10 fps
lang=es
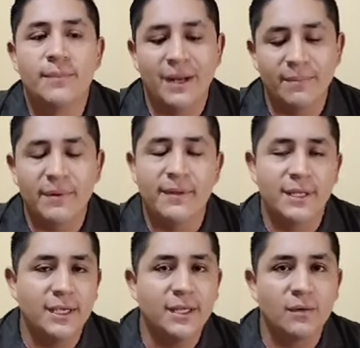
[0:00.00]
para
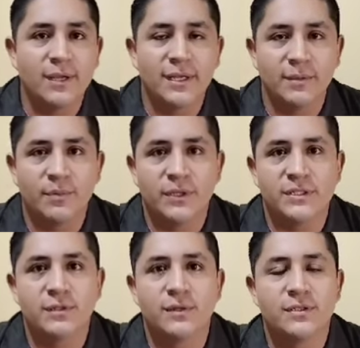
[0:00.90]
prevenir cualquier tipo
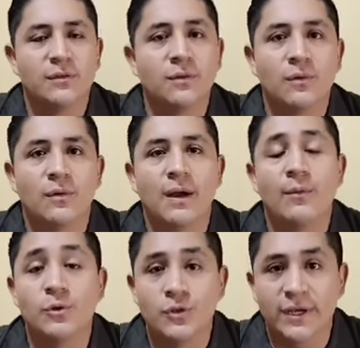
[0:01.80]
de situación o
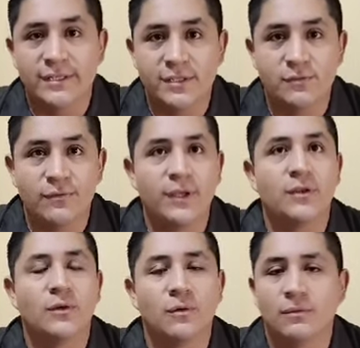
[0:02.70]
abuso que estén
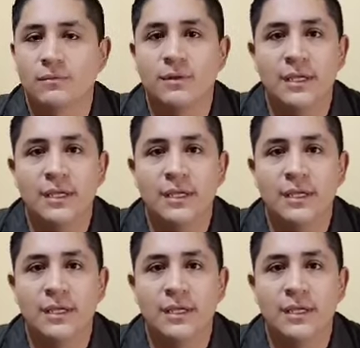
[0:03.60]
sufriendo